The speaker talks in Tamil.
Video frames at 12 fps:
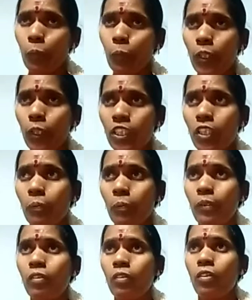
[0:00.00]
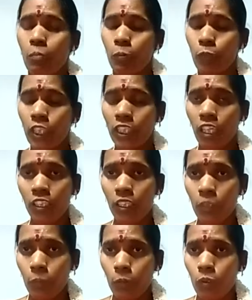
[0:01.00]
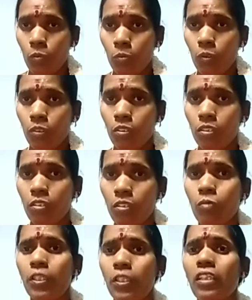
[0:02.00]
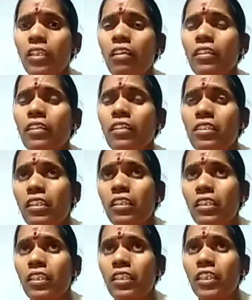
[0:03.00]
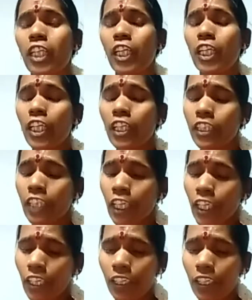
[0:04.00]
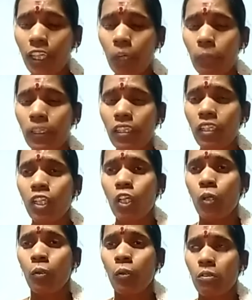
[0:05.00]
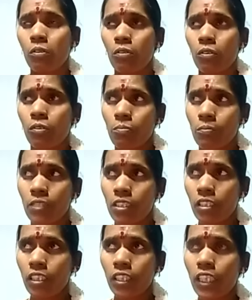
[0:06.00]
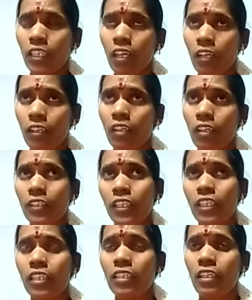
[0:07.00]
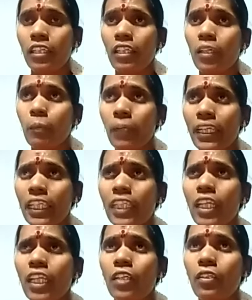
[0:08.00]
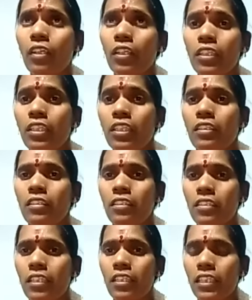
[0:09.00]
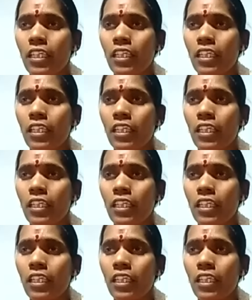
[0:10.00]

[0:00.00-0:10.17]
போட்டதுக்கு அப்புறம் முடி தாங்கி போகும்போது ஒரே அழ சக்தி என்ன தன்னை அறியாம ஆஹ் என்ன அருள் அது என்னன்னு தெரியல பயங்கர அழ கத்தி அழுத சக்தி